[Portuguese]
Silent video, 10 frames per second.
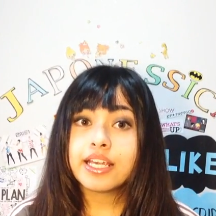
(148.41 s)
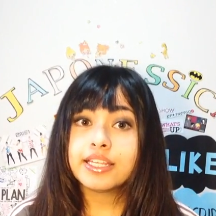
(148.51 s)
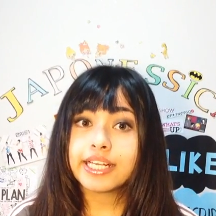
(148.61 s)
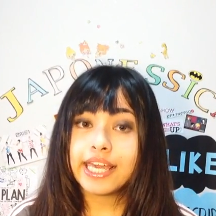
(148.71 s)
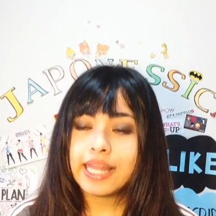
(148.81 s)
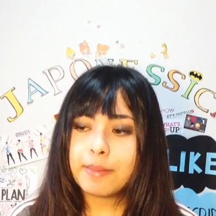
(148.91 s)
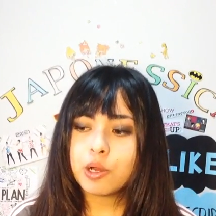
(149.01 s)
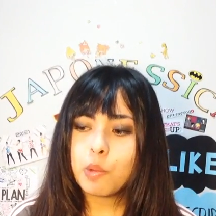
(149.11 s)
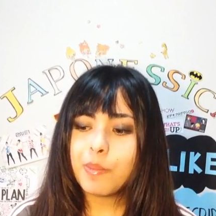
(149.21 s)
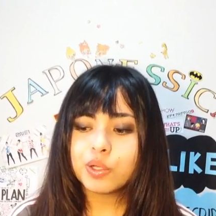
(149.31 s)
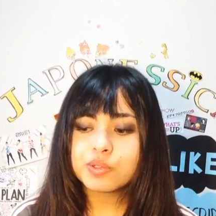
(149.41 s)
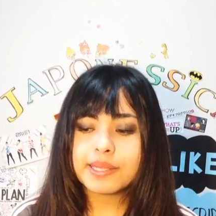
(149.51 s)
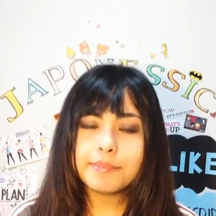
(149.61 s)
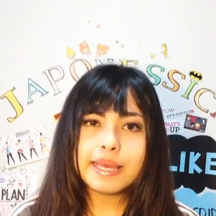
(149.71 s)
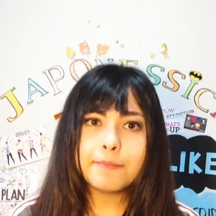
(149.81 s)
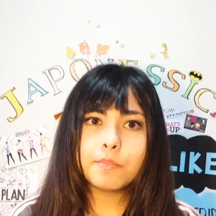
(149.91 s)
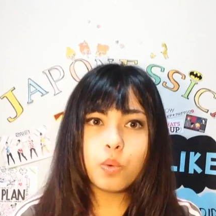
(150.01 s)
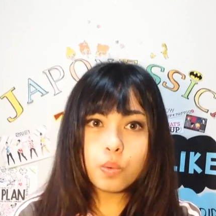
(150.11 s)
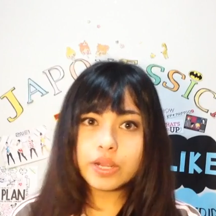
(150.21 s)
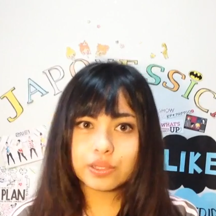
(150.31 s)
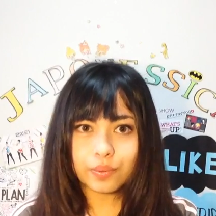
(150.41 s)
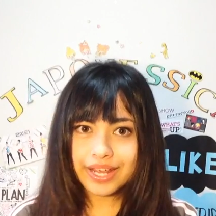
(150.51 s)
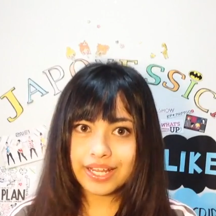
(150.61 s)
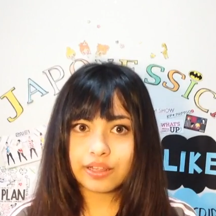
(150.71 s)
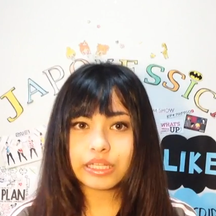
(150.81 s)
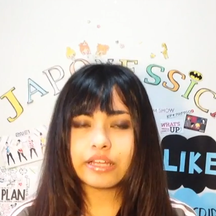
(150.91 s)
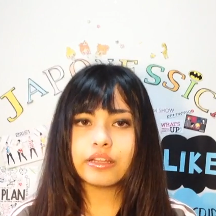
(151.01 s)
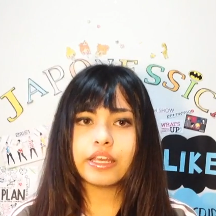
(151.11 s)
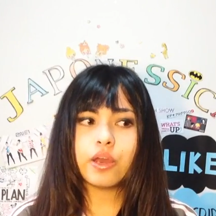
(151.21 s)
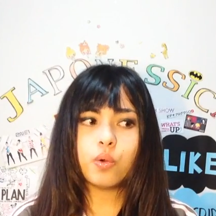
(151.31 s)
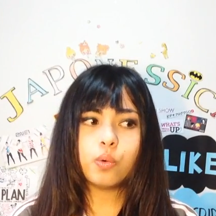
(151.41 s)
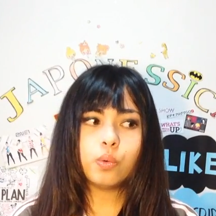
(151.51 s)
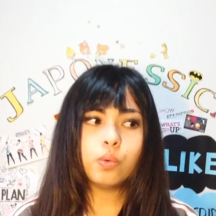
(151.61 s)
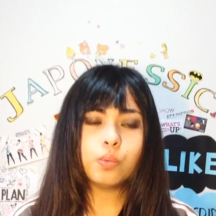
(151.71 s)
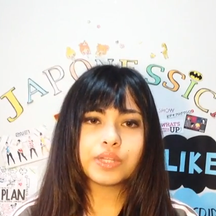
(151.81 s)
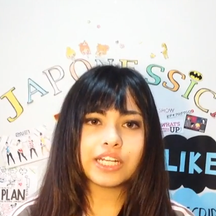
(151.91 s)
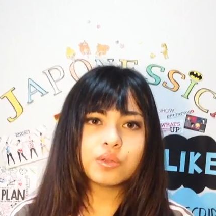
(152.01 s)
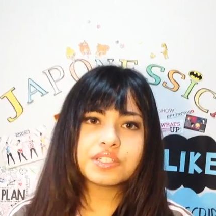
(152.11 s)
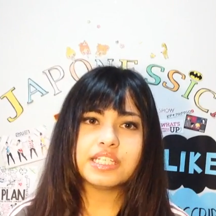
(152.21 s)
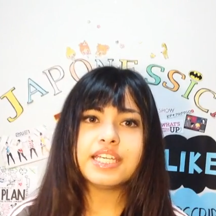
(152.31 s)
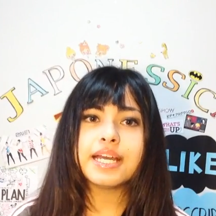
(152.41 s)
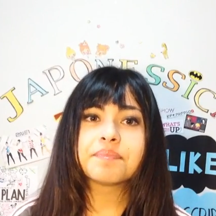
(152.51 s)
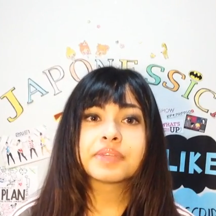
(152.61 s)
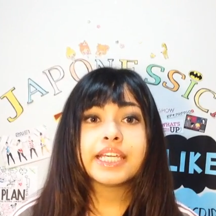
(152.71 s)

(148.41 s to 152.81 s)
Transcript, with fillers: E naquela época, como eu não sabia muito ainda, eu traduzia.